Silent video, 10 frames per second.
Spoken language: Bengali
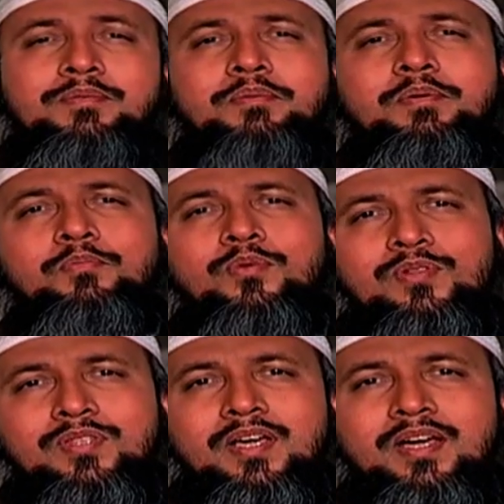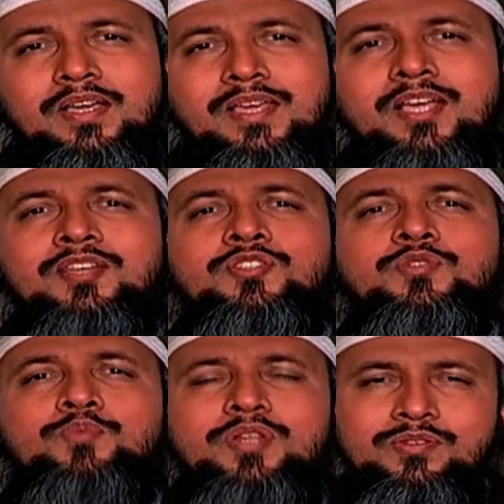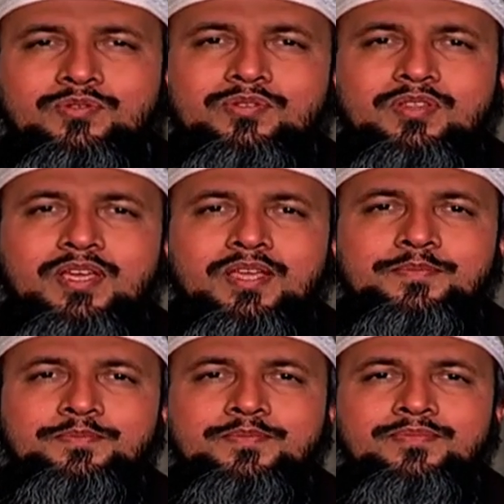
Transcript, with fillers: কিভাবে বলতে হয় এক্সপ্রেস করতে হয়